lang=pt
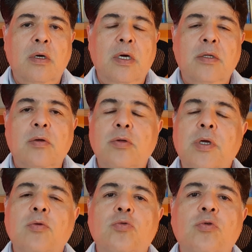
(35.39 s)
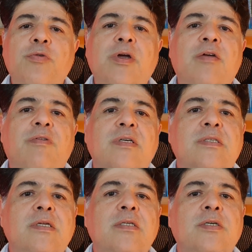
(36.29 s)
Então não tenho dúvida que
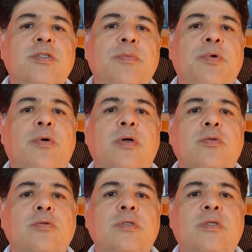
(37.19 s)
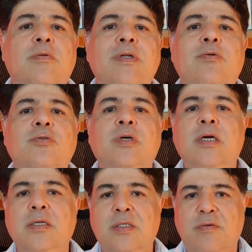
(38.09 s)
vacinas e antibióticos estão entre os
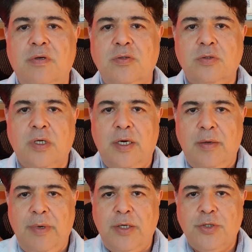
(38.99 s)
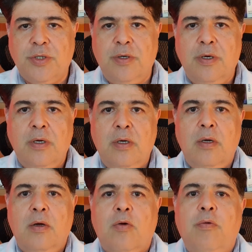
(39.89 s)
grandes avanços da área médica.
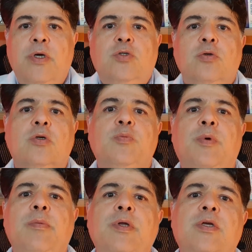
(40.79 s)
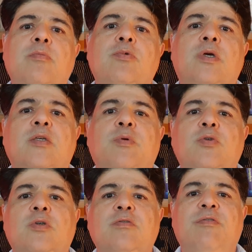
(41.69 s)
Com isso, nós permitimos que as
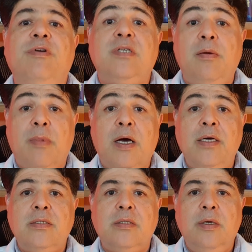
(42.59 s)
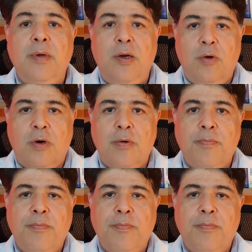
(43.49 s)
pessoas vivessem mais e melhor.